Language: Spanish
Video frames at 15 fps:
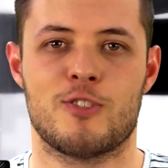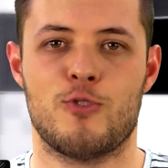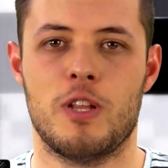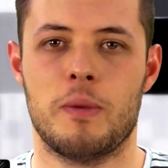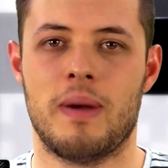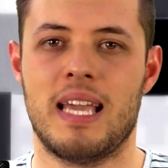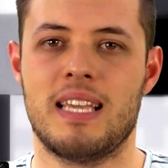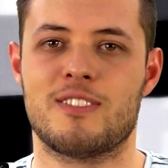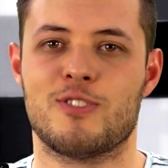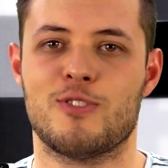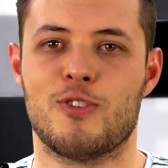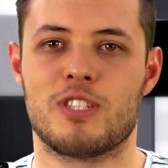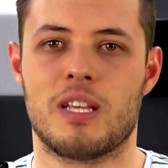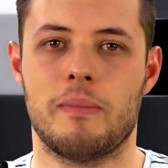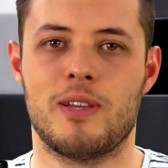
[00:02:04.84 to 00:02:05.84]
Sully Mike son
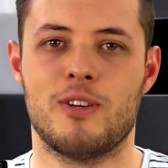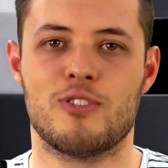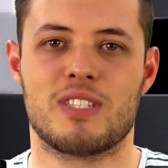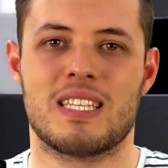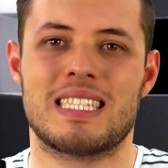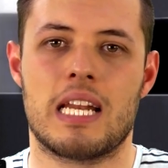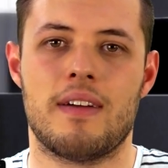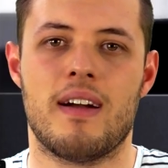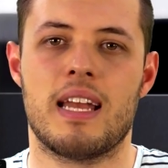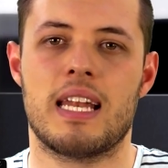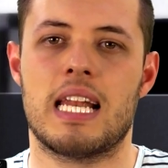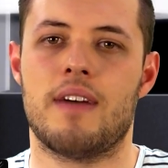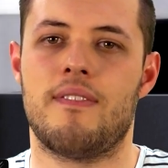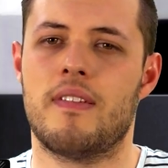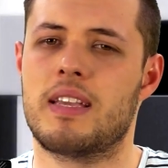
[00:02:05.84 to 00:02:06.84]
dos amigos que trabajan
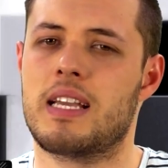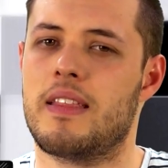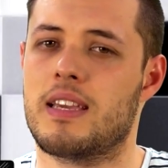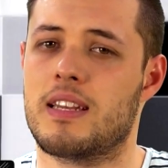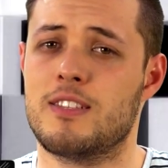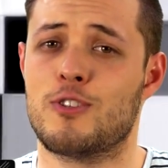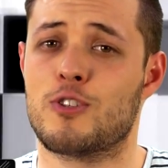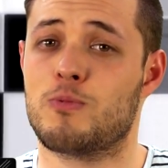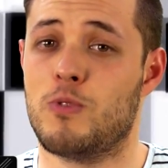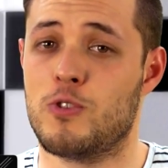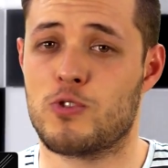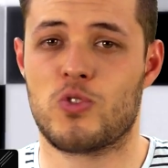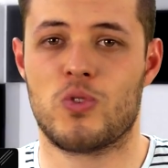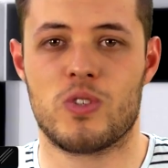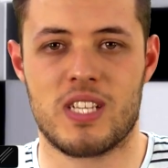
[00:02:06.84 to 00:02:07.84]
en la fábrica de gritos
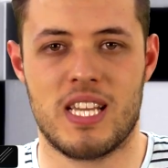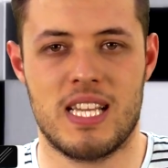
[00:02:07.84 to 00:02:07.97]
Monstruos